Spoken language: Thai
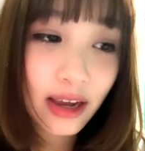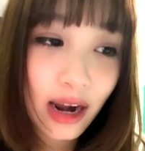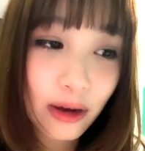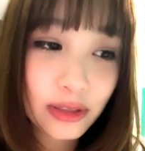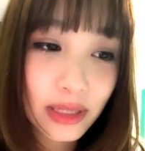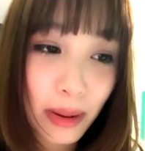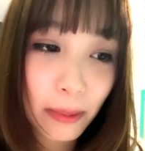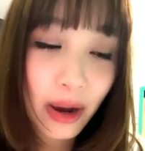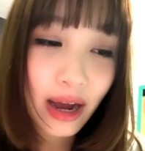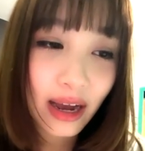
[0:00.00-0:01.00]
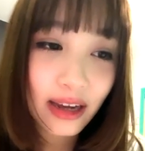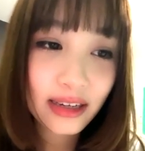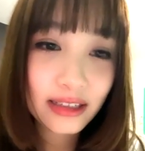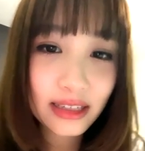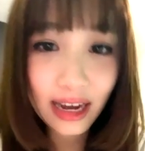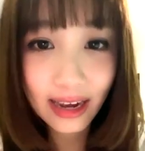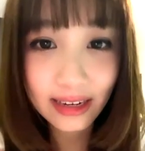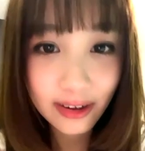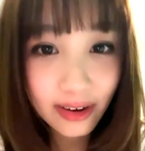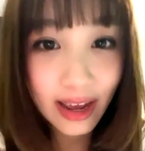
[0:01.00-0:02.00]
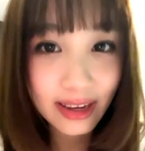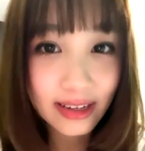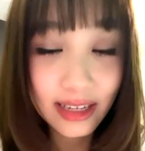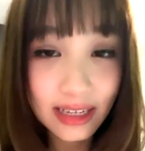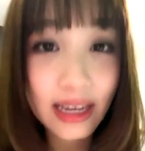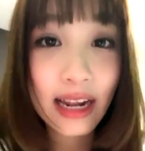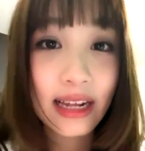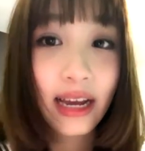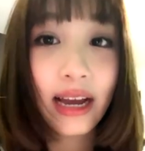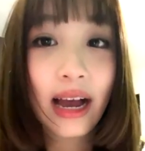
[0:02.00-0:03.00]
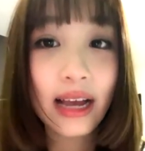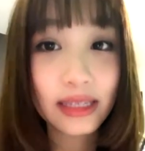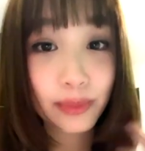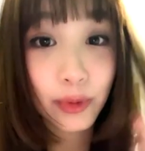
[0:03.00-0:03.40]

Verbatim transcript: เราจะแบบว่าขายเท่าไหร่ดีอะไรขายจำ